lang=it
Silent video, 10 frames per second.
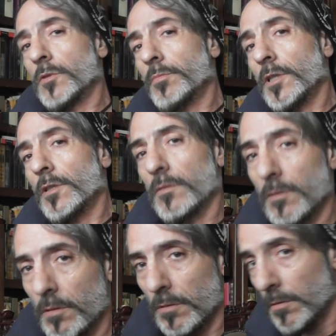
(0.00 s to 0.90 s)
Lo
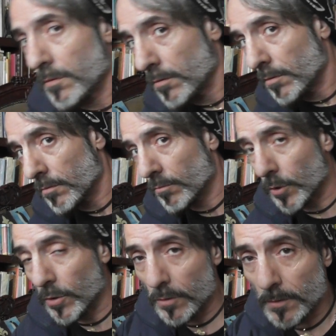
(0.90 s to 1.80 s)

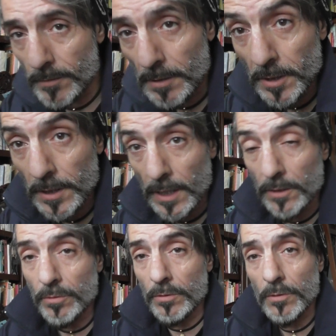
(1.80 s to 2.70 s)
Boh. Vabbè
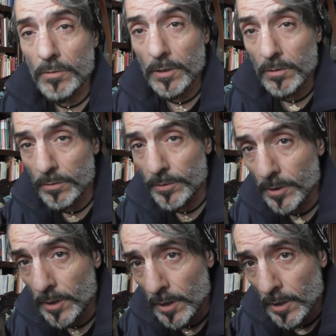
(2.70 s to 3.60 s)
dai, su, è così.
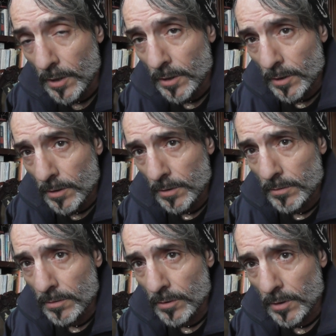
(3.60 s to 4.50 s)

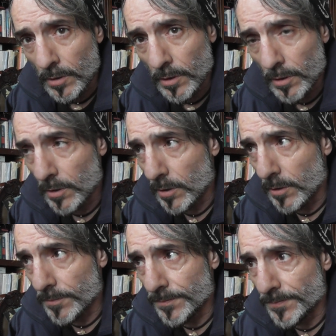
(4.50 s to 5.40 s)
Eh,
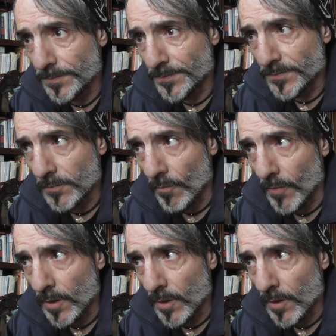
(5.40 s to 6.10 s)
ehm...